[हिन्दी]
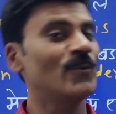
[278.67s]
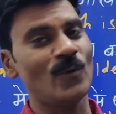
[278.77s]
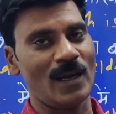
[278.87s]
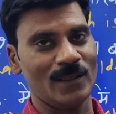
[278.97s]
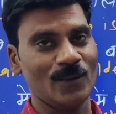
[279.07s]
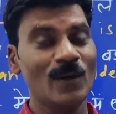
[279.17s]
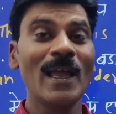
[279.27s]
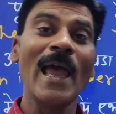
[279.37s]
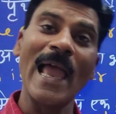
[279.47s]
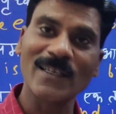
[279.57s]
है हुआ है तो
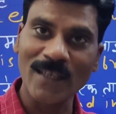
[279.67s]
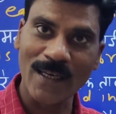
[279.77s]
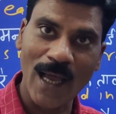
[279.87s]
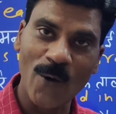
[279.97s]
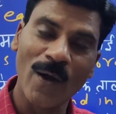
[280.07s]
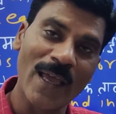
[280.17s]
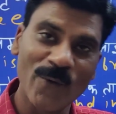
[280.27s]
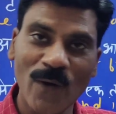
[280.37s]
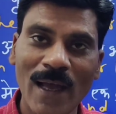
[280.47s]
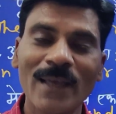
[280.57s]
एक्शन ना हो है
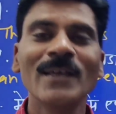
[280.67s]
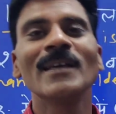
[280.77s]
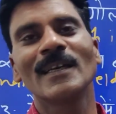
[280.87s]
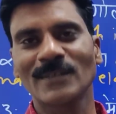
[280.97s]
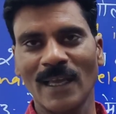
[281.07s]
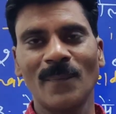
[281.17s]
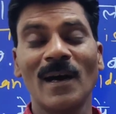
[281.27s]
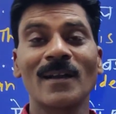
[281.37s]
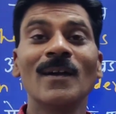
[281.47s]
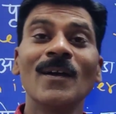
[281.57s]
हुआ है इज एम
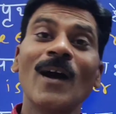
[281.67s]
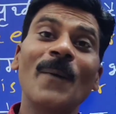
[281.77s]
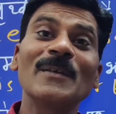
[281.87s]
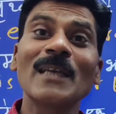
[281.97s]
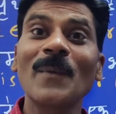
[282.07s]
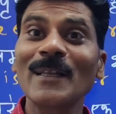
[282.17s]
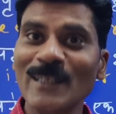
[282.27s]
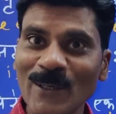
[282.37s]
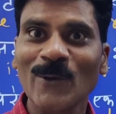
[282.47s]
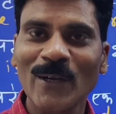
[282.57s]
आर अब इज एम आर
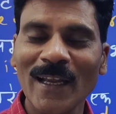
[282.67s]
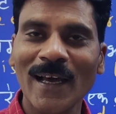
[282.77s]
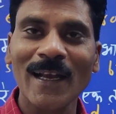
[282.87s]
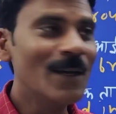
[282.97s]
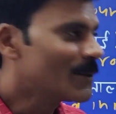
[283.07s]
तीनों के लिए लगा रहा